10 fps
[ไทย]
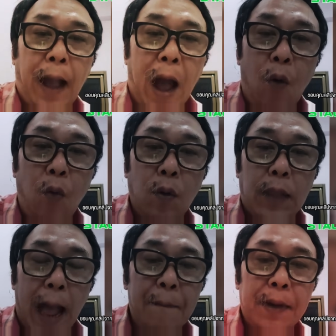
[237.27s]
เขา
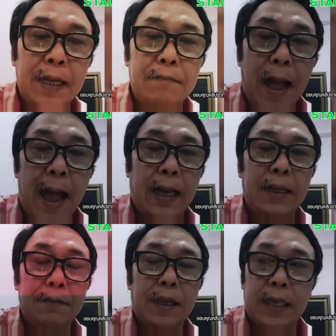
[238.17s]
ทำขึ้นมาขึ้
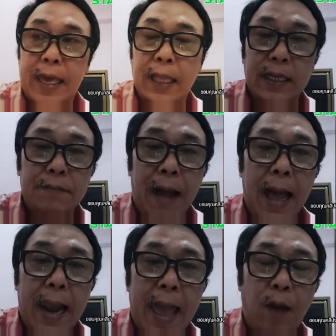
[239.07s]
นเขียนขึ้นมา
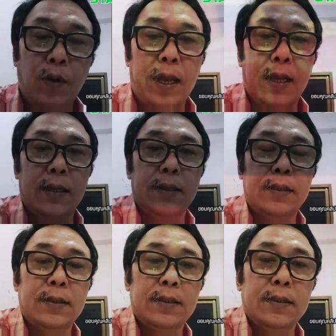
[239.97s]
แล้วเนี่ย
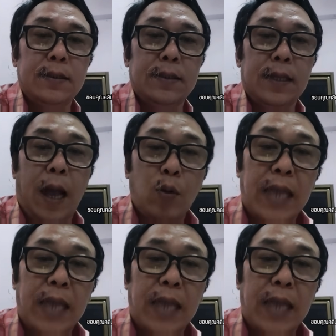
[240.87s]
เขา